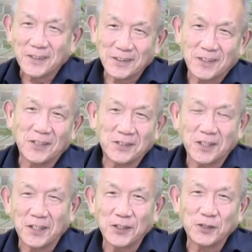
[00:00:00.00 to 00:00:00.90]
大事
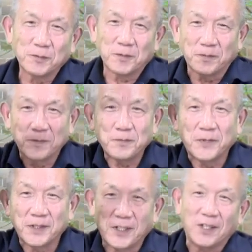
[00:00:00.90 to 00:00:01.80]
じゃないやつも
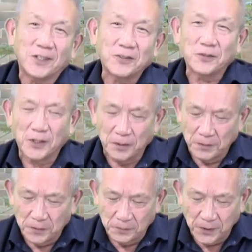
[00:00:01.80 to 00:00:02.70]
ベタっと並
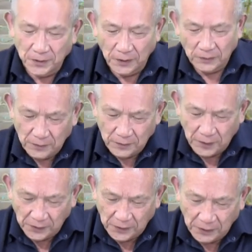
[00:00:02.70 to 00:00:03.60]
べるプレゼン
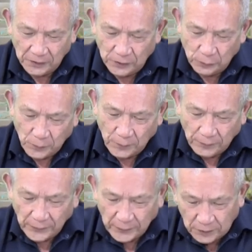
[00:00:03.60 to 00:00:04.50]
大嫌いです
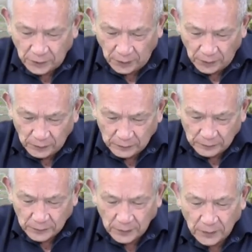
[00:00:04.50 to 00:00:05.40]
次
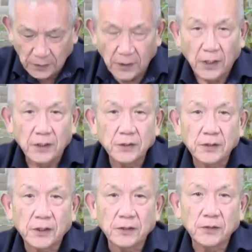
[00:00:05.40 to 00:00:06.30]
簡
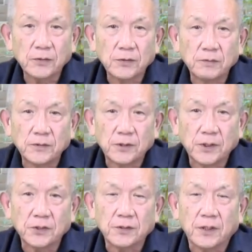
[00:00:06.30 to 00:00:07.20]
単なことを難
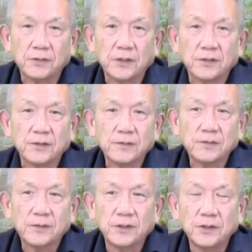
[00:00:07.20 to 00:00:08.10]
しく書くやつ
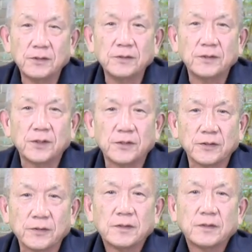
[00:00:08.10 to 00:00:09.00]
これいるんです
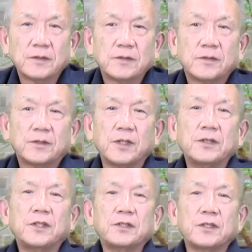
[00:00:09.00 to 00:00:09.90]
よ典
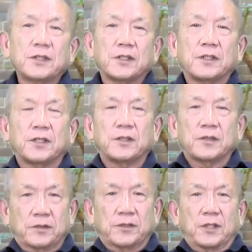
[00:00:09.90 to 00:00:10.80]
型的な経
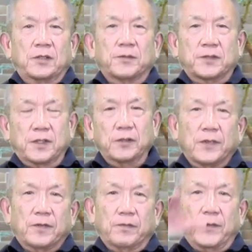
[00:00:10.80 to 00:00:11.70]
験事例言いますね
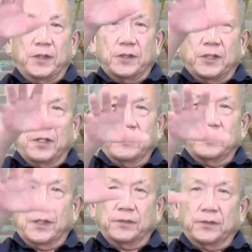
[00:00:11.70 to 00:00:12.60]
めっちゃ
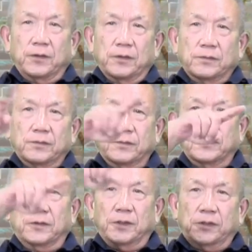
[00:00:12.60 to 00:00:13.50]
グラフと
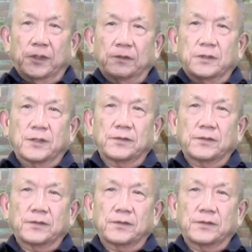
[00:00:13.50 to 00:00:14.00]
折れ線グラ